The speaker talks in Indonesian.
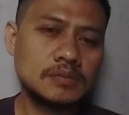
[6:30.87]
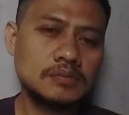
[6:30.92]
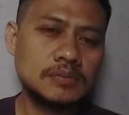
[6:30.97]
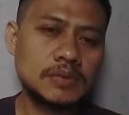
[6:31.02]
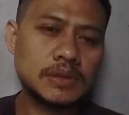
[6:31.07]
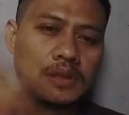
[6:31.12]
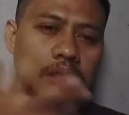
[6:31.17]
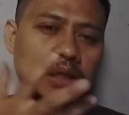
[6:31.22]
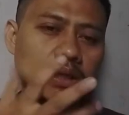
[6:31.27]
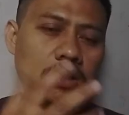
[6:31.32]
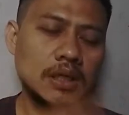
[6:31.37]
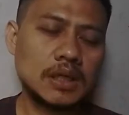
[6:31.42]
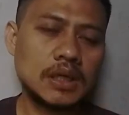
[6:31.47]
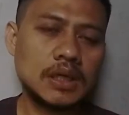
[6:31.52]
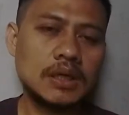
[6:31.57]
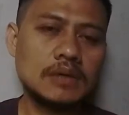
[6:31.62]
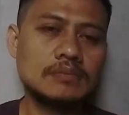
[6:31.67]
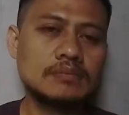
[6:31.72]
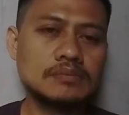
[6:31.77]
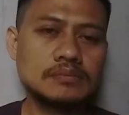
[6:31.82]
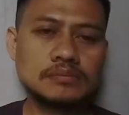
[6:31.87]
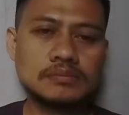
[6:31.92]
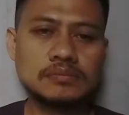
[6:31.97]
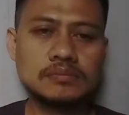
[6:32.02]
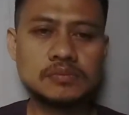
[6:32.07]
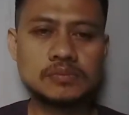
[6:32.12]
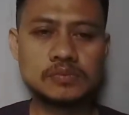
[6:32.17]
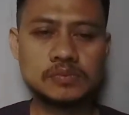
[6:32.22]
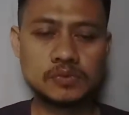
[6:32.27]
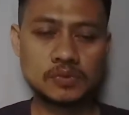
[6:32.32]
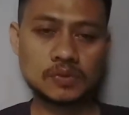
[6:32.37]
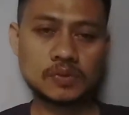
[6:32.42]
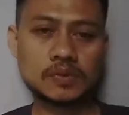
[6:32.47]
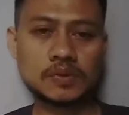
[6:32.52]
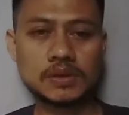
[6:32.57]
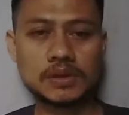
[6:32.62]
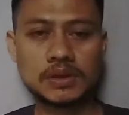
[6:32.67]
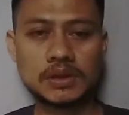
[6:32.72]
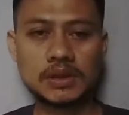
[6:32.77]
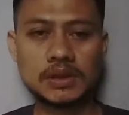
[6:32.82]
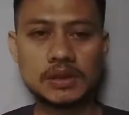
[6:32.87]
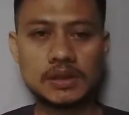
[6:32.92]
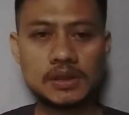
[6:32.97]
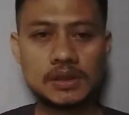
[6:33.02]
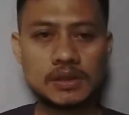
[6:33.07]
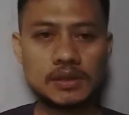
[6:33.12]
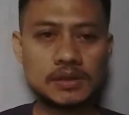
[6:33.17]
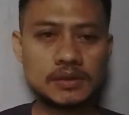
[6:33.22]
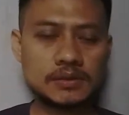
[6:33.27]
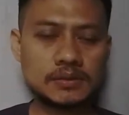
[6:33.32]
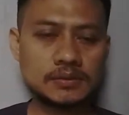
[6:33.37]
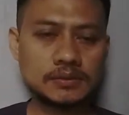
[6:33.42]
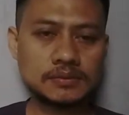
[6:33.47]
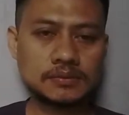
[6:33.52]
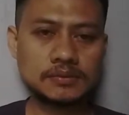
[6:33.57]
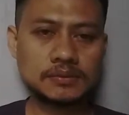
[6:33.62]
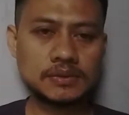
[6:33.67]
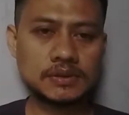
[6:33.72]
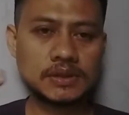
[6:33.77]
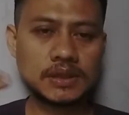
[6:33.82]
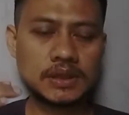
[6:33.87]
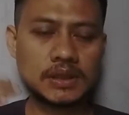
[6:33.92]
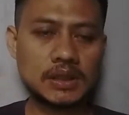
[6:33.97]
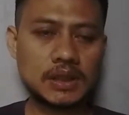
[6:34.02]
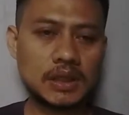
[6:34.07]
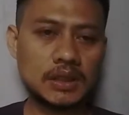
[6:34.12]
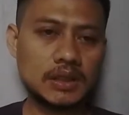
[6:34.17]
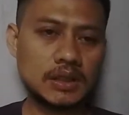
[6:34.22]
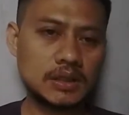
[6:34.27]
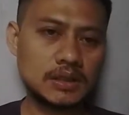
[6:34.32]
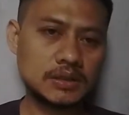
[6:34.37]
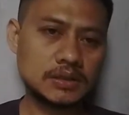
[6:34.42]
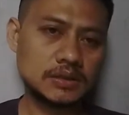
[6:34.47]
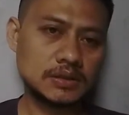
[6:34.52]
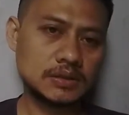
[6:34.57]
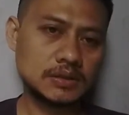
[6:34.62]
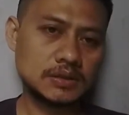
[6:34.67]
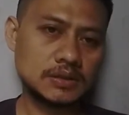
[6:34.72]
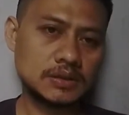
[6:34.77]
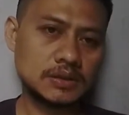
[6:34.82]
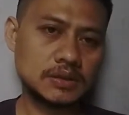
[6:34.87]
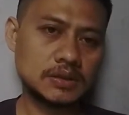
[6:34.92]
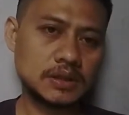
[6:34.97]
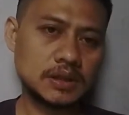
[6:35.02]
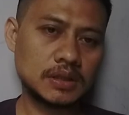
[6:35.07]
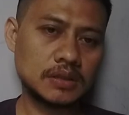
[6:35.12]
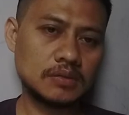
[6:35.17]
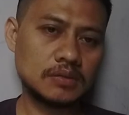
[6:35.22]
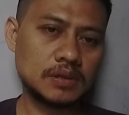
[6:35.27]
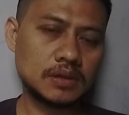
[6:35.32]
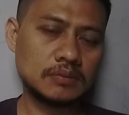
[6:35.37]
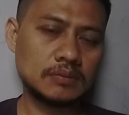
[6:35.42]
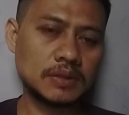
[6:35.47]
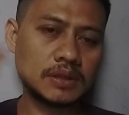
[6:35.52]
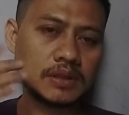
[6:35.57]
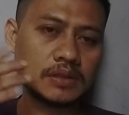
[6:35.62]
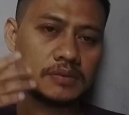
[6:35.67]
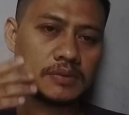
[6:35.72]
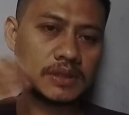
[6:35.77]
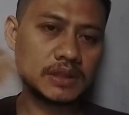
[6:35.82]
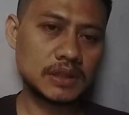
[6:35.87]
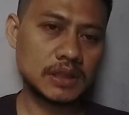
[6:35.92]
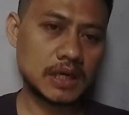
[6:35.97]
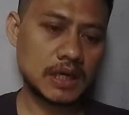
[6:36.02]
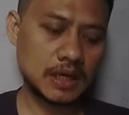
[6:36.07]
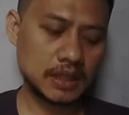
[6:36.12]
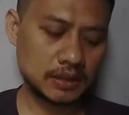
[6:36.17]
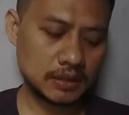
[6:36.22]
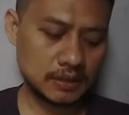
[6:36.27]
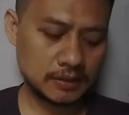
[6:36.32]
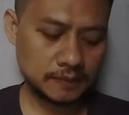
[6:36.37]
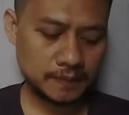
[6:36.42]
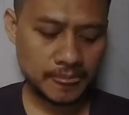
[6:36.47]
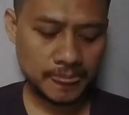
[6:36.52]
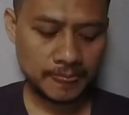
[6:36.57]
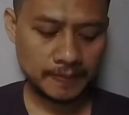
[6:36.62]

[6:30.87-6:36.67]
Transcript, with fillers: minyak dalam kulit ini bisa hilang dan sisa kulit mati bisa terangkat ya